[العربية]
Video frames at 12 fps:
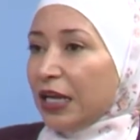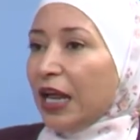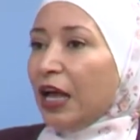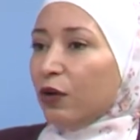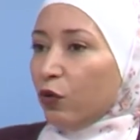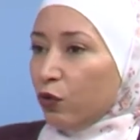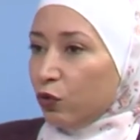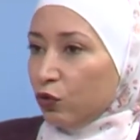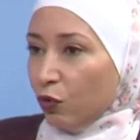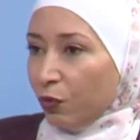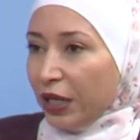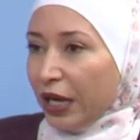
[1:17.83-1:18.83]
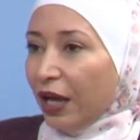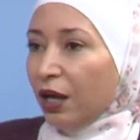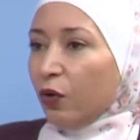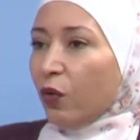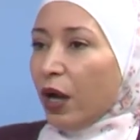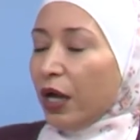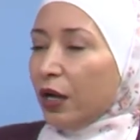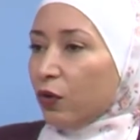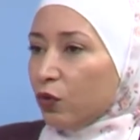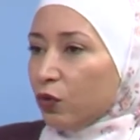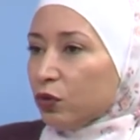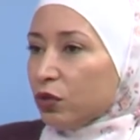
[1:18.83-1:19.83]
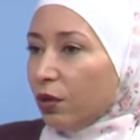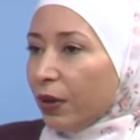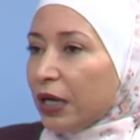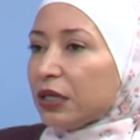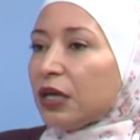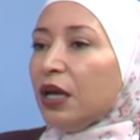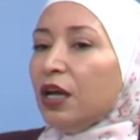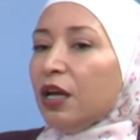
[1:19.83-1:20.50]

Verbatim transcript: خلال قروض ومنح وهي القروض طبعا